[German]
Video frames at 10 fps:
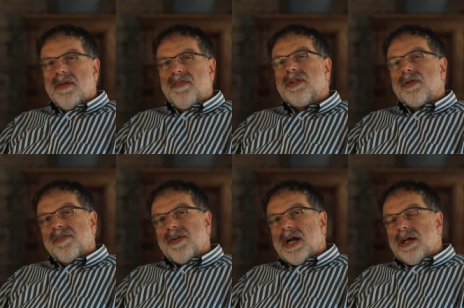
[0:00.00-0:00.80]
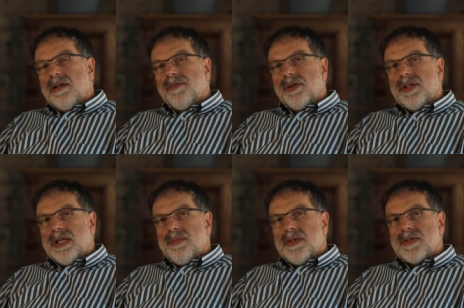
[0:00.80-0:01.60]
Viktor Frankl, von
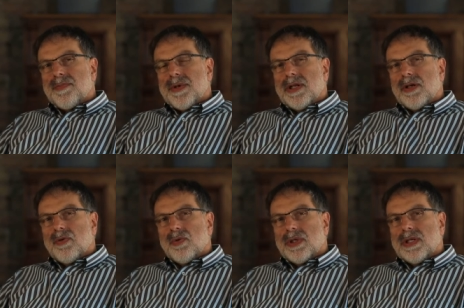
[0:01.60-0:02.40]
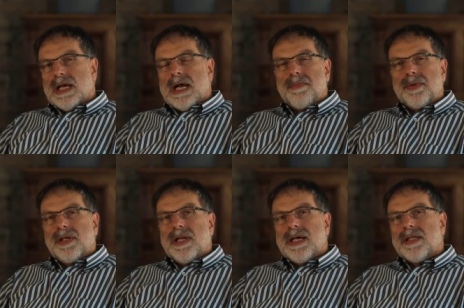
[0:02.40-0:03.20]
dem diese Pädagogik
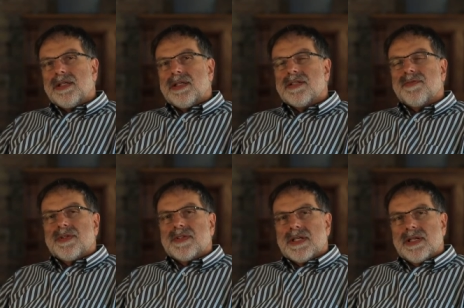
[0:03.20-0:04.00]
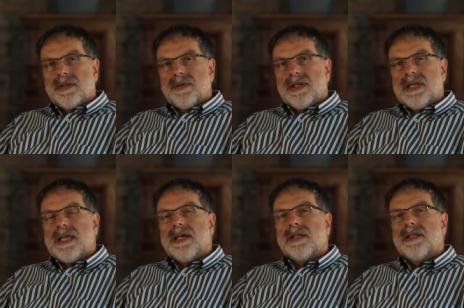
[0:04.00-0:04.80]
abgeleitet ist, von seinen
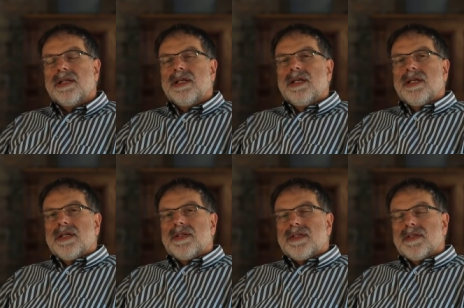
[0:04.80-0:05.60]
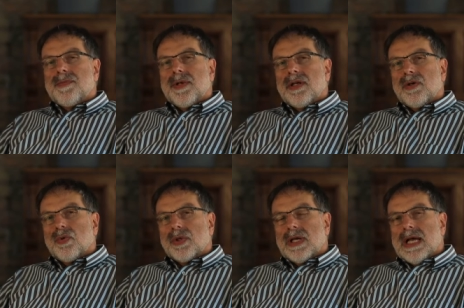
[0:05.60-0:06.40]
Lehren ist diese
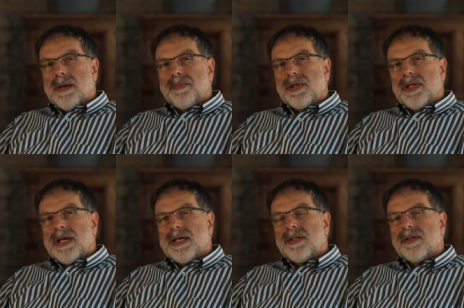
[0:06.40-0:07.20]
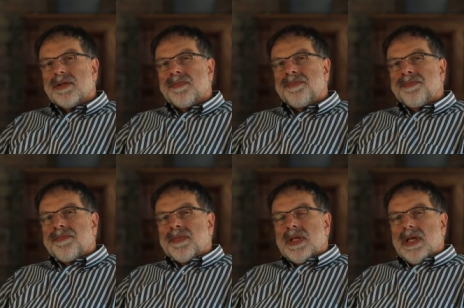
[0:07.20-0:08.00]
Pädagogik abgeleitet,
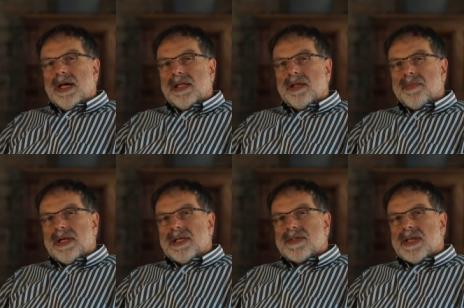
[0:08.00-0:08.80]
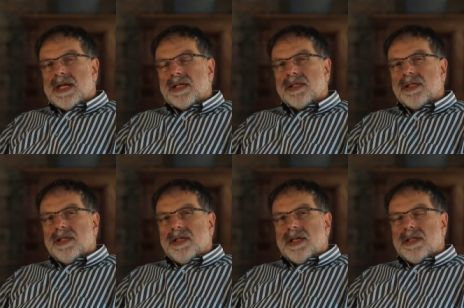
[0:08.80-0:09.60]
hat einmal gesagt,
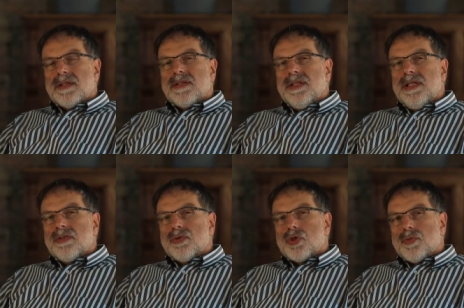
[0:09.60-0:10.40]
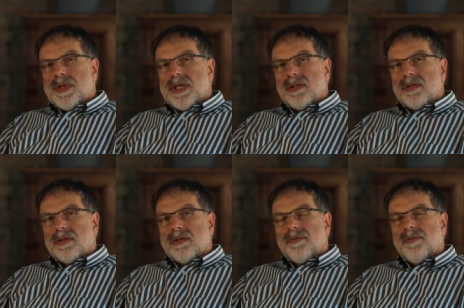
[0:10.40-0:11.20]
es ist nie zu spät
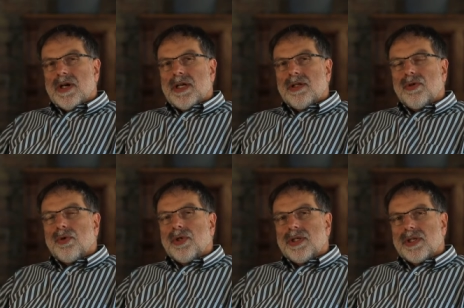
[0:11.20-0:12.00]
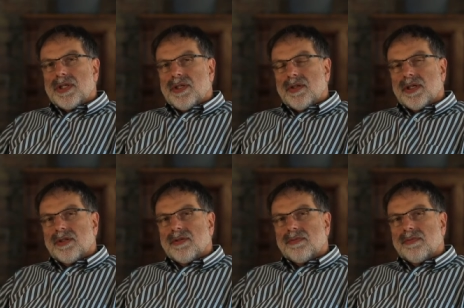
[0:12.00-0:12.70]
für eine glückliche Kindheit.